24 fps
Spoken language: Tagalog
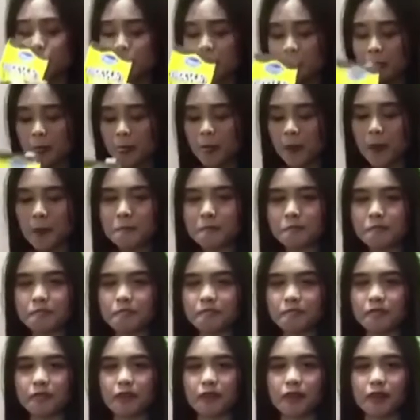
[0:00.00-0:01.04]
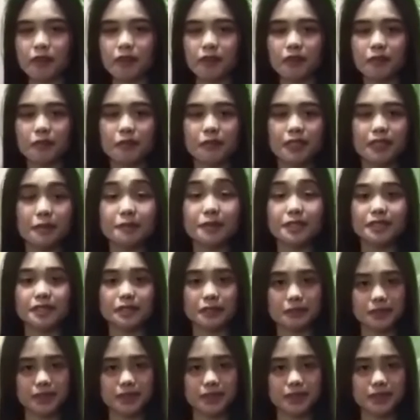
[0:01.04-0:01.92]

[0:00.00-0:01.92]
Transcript: Ang lasa. Namis